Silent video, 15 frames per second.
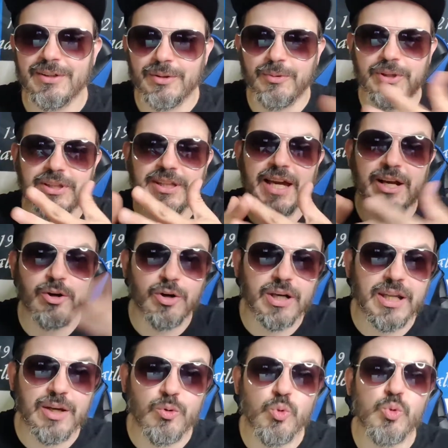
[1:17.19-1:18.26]
Quindi ecco
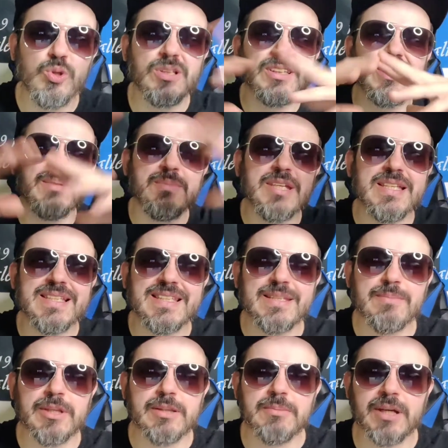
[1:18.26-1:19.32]
le
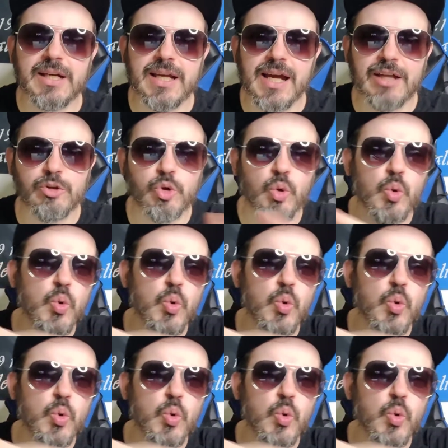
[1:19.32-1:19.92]
ultimissime di mercato,